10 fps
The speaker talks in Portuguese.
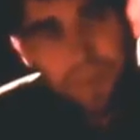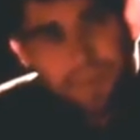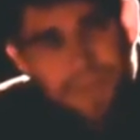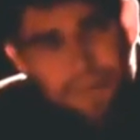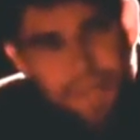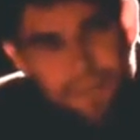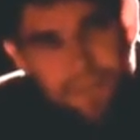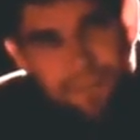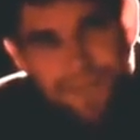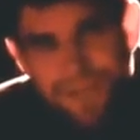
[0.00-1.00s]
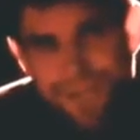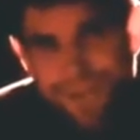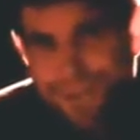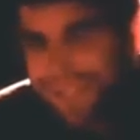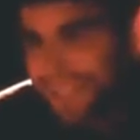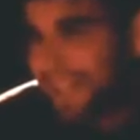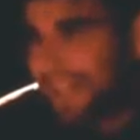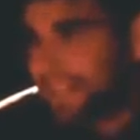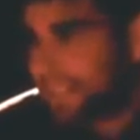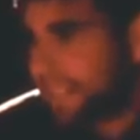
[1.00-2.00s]
Não podemos nem mesmo impedi-los
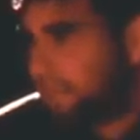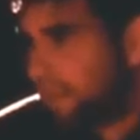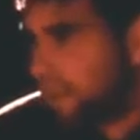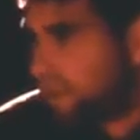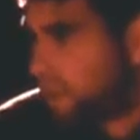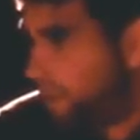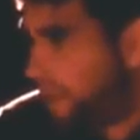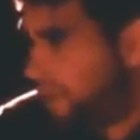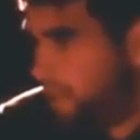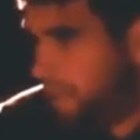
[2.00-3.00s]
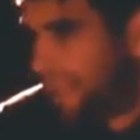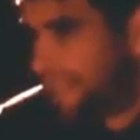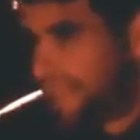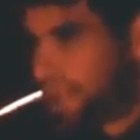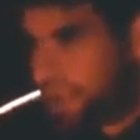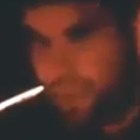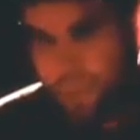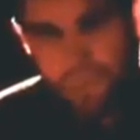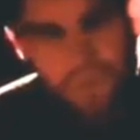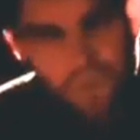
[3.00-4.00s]
a ter um relacionamento mais
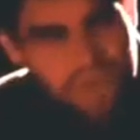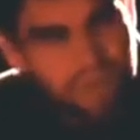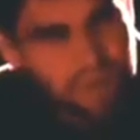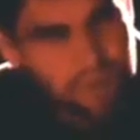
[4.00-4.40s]
íntimo com o seu